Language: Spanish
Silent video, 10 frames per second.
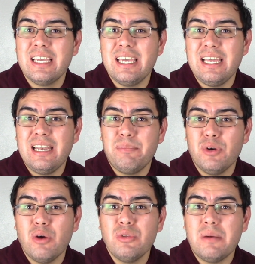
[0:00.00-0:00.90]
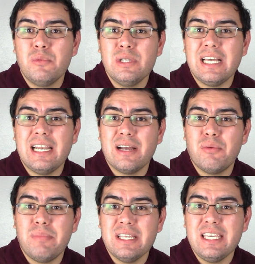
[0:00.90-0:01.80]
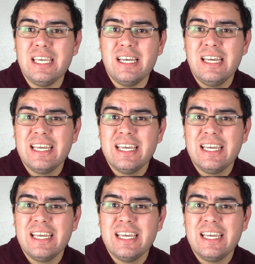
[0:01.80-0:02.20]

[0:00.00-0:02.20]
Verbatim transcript: que le pongan una multa a la compañía,